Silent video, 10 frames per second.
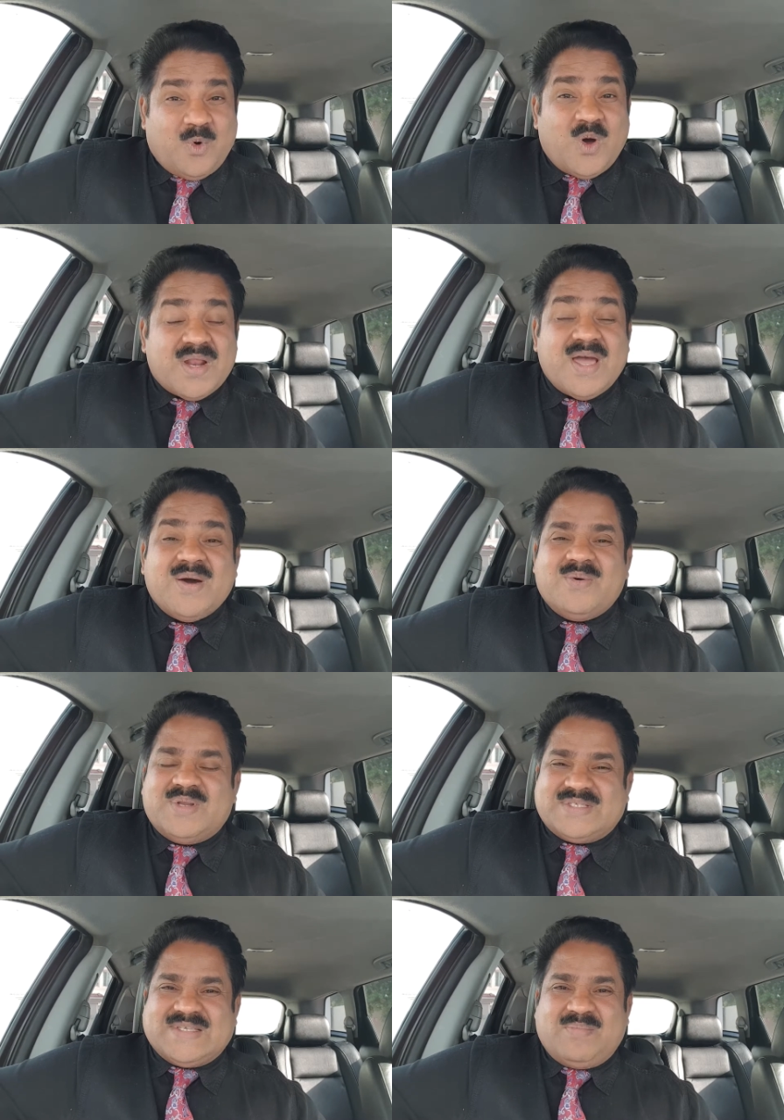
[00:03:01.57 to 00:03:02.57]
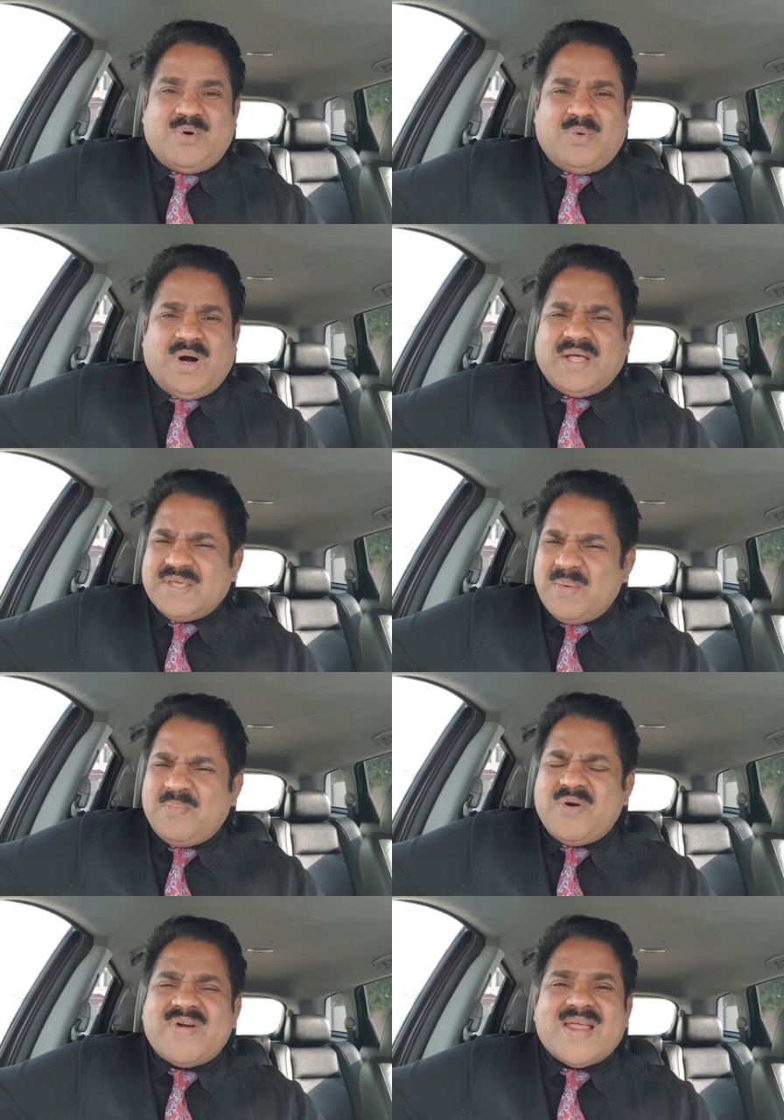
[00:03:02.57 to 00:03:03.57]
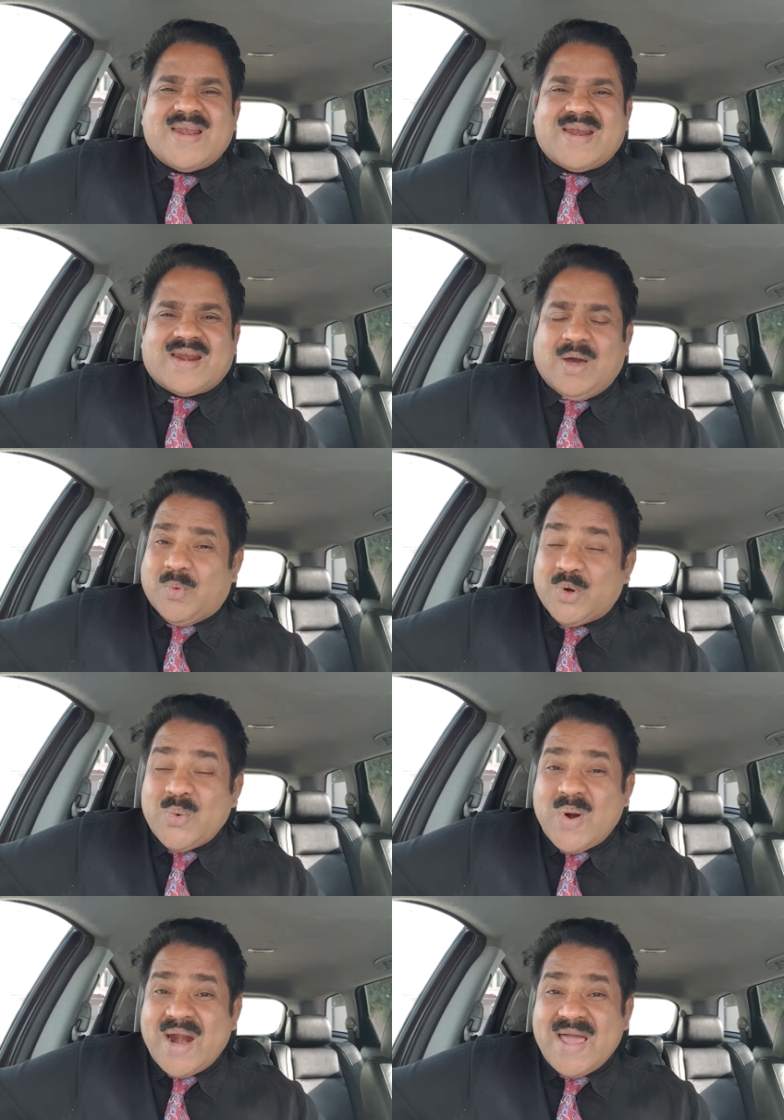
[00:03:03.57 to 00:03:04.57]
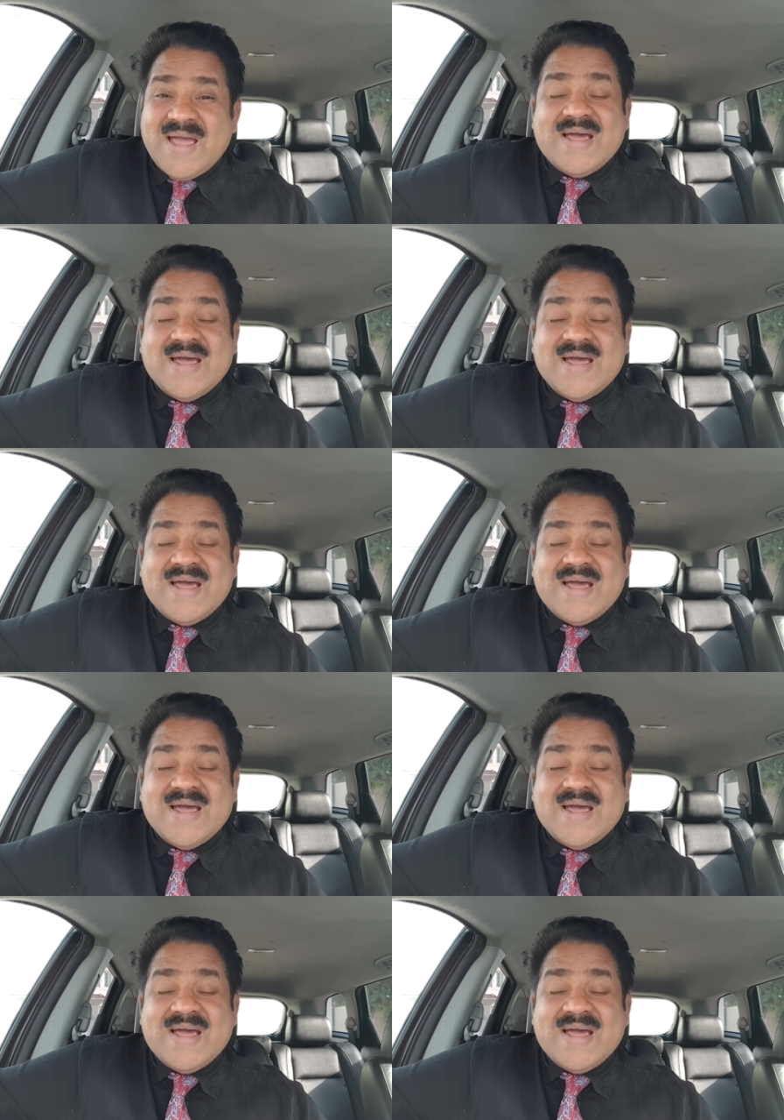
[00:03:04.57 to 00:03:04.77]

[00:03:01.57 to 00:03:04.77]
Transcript: போகிற ஒரு சம்பவம் அது எப்போ வேணாலும் இருக்கலாம் ஒருவேளை